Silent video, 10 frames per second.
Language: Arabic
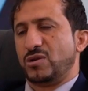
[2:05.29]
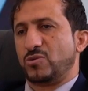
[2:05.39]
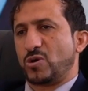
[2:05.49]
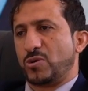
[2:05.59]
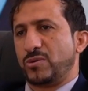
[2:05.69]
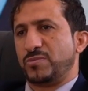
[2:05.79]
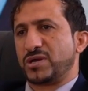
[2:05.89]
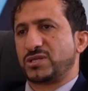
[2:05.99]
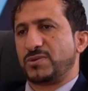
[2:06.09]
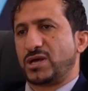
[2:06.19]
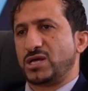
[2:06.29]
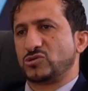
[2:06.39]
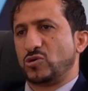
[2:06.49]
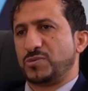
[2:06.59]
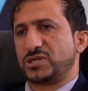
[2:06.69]
المكونة من مكتب
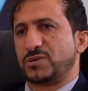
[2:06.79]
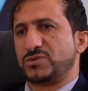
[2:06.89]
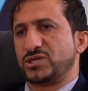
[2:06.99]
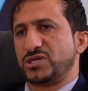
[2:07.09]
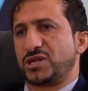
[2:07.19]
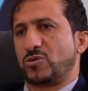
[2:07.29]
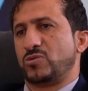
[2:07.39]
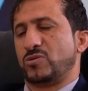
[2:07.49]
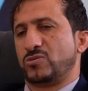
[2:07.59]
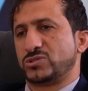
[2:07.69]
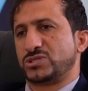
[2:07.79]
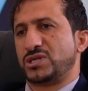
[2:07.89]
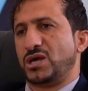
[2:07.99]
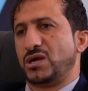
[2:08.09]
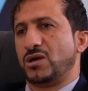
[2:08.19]
الغاز ومكتب التجارة
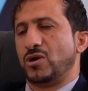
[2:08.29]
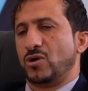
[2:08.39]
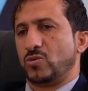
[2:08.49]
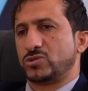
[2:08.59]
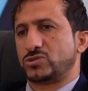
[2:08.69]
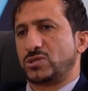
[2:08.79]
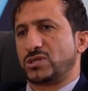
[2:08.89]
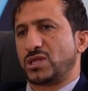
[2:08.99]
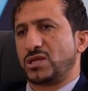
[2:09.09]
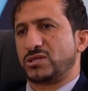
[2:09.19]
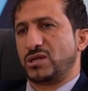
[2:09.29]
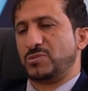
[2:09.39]
والصناعة والسلطات